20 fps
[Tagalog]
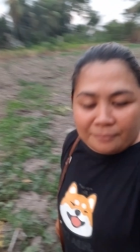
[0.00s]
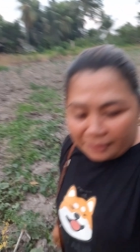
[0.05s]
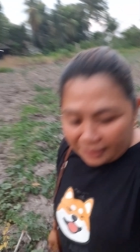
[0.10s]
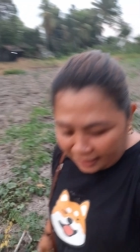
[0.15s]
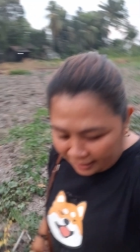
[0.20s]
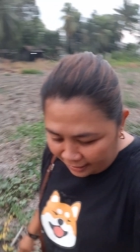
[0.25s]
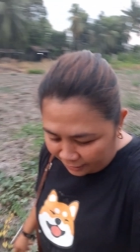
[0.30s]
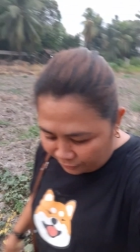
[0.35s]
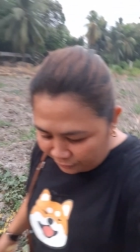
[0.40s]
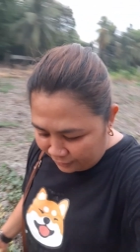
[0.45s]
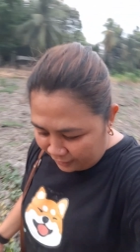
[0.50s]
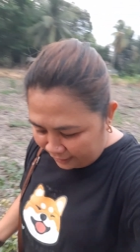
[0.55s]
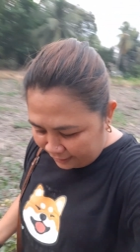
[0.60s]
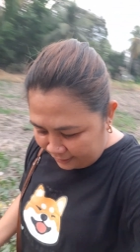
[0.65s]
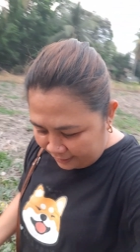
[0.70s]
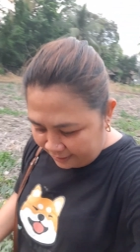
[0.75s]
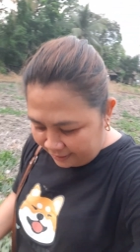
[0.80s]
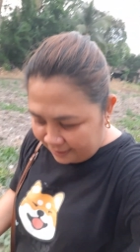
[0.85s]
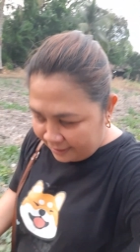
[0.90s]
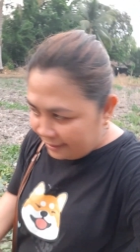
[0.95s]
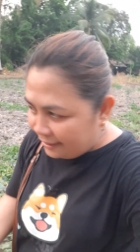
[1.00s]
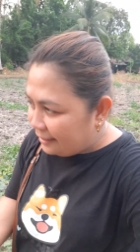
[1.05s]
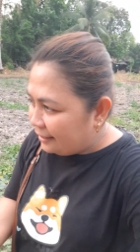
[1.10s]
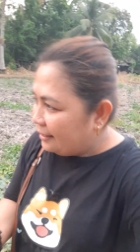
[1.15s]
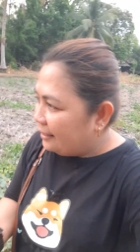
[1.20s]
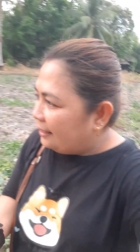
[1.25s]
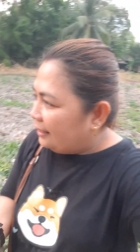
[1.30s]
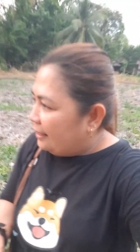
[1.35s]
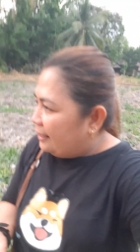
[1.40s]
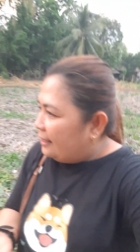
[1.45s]
Mga ano yan.
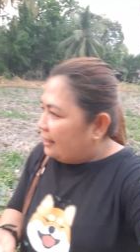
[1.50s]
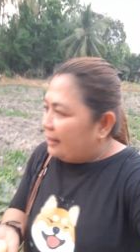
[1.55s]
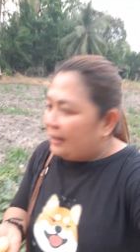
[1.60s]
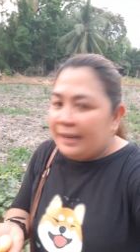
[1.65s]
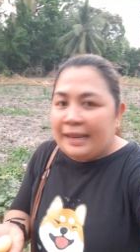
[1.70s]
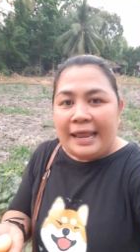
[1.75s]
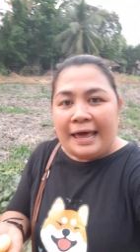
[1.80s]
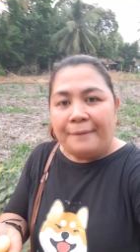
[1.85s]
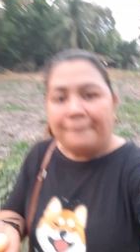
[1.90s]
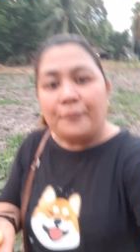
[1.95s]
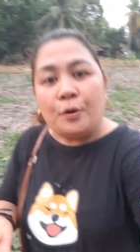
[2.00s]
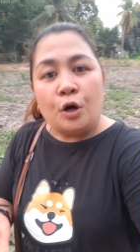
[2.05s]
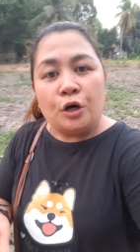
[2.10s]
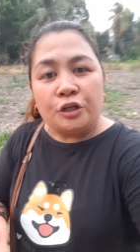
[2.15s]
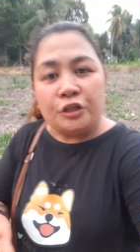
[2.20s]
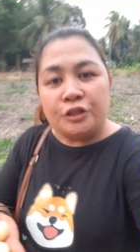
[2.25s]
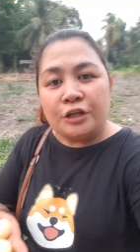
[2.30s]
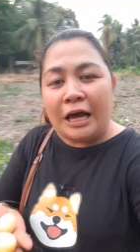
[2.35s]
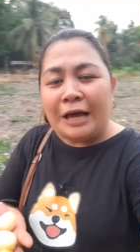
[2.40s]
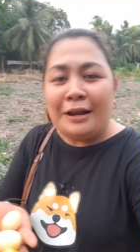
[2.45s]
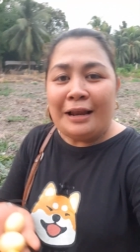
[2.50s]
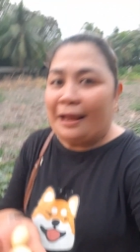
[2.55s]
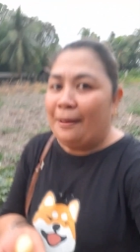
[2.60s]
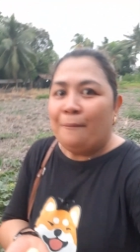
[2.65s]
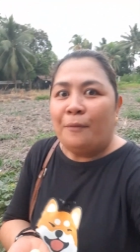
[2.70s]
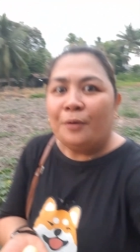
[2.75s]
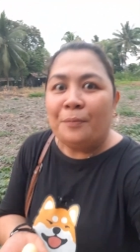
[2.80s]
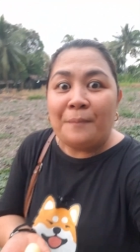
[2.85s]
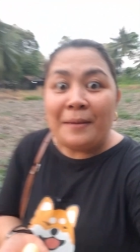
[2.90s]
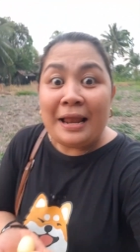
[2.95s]
Lemon. Ay,
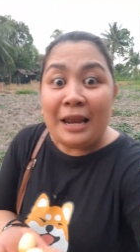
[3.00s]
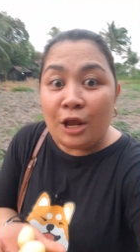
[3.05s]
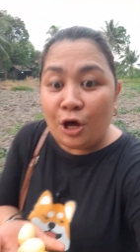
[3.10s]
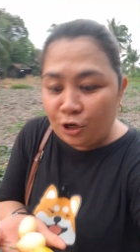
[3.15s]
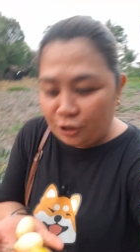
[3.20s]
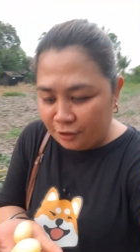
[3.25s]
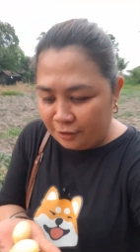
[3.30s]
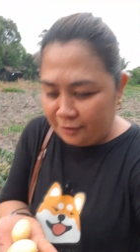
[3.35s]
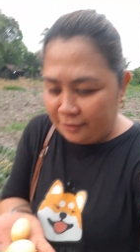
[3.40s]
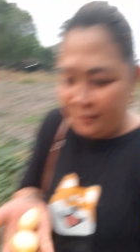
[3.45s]
lemon. Melon.